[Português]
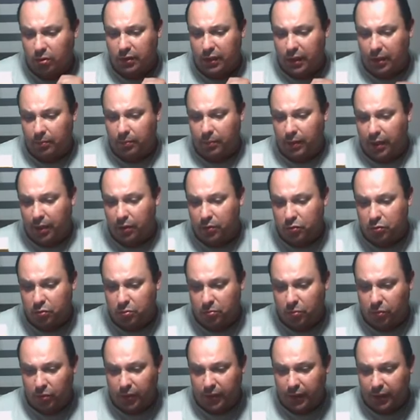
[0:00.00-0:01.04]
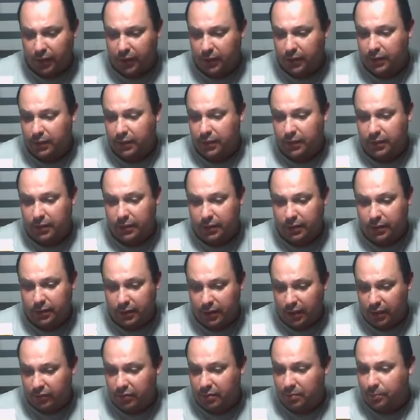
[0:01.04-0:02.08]
trabalho de um boi,
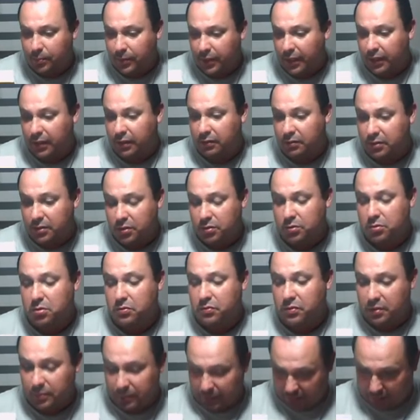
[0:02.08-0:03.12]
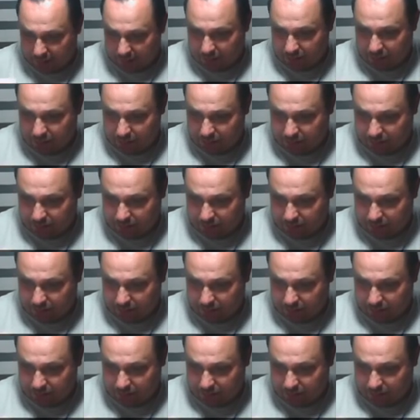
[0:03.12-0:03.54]
teve pena do seu sofrimento.